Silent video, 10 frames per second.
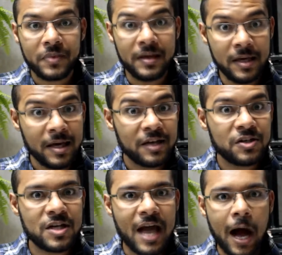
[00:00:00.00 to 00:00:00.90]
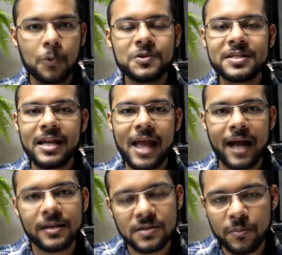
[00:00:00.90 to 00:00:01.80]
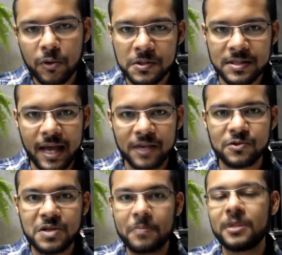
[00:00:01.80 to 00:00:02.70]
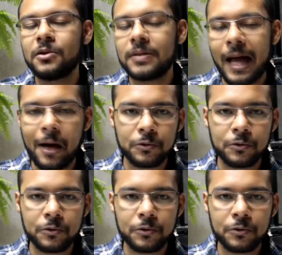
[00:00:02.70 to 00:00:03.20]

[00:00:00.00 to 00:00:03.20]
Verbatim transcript: e te auxiliar nesse processo de abandonar a